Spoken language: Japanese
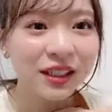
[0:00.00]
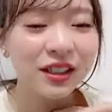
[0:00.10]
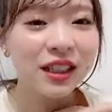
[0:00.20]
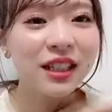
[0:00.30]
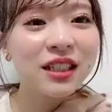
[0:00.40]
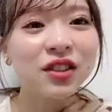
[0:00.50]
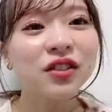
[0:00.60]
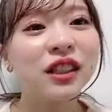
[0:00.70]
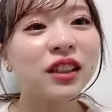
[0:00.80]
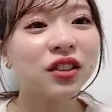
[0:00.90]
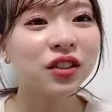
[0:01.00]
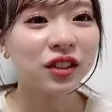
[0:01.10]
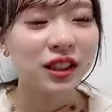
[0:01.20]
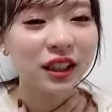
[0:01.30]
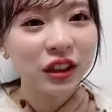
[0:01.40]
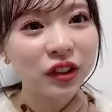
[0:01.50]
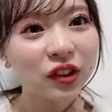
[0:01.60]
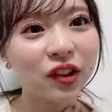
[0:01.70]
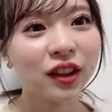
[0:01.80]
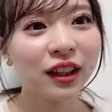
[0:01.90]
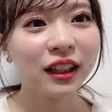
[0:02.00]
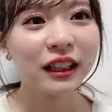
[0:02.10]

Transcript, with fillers: ステージの上だとちゃんと